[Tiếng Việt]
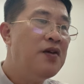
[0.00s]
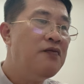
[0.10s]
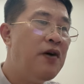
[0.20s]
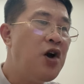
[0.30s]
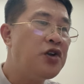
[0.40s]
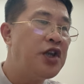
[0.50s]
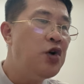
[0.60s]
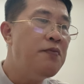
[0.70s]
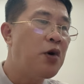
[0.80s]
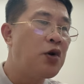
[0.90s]
Vẫn còn thiếu
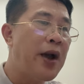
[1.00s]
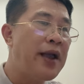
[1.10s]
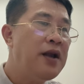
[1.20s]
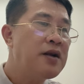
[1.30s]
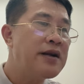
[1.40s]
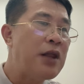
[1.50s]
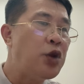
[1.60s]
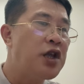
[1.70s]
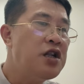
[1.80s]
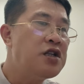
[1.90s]
một loại đá
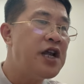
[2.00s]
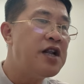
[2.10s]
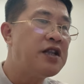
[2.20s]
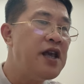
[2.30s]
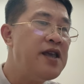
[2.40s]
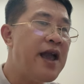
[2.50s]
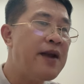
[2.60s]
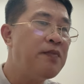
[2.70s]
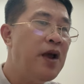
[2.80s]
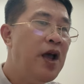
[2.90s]
tuyệt tích trên thế
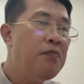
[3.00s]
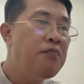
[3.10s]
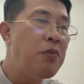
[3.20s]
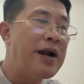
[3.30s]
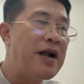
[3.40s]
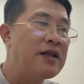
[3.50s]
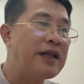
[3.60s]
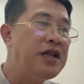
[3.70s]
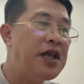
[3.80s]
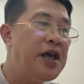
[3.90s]
gian, mong rằng
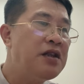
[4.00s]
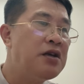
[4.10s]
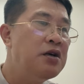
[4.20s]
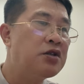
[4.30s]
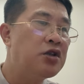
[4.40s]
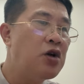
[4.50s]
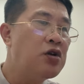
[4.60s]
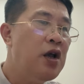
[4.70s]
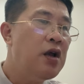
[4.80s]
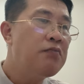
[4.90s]
Thánh Thể thương xót
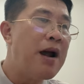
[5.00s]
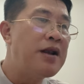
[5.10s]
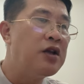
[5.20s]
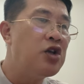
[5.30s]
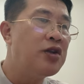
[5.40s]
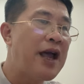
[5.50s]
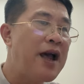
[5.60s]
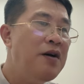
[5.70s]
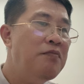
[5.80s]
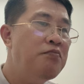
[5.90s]
ban thưởng cho
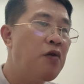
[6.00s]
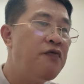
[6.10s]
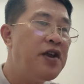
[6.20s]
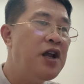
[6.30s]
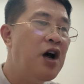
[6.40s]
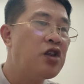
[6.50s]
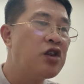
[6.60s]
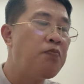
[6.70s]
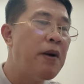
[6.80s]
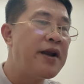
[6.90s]
ta một viên
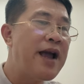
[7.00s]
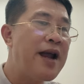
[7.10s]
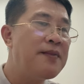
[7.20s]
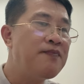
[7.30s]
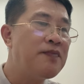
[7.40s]
tục mệnh đan.